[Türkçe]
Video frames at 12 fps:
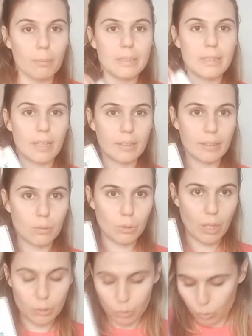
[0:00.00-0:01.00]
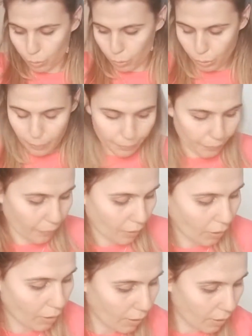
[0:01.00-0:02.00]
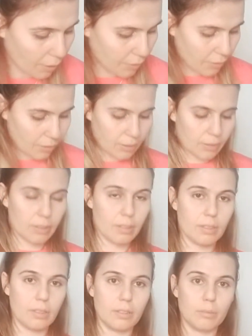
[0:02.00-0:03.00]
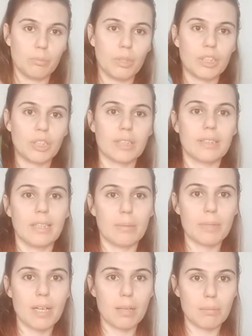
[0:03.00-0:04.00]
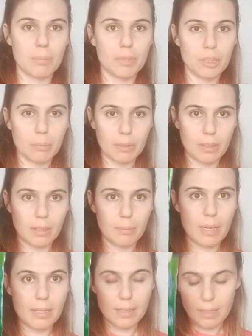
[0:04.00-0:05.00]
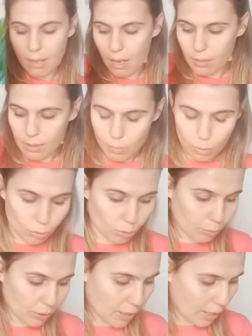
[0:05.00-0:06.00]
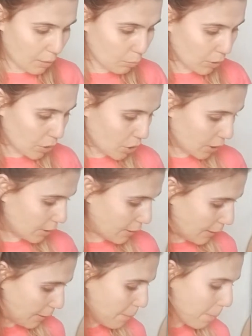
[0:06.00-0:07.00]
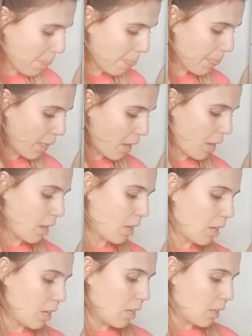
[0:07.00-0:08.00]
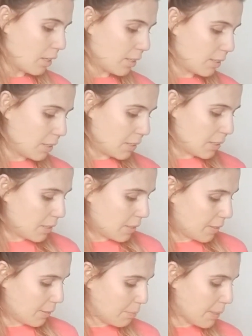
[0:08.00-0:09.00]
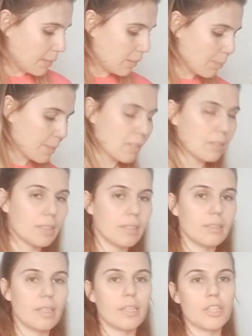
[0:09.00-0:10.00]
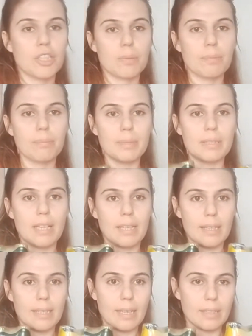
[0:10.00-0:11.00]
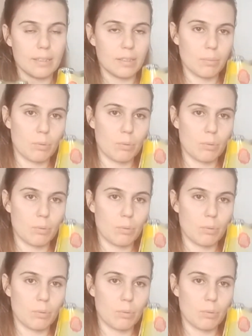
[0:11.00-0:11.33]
bir tane kulak çubuğu. Ee, bulaşık telim kalmamıştı. Bana bazen lazım oluyor bir tane bulaşık telim. Ee, ben Ramazan ayında eşim bir tane kendine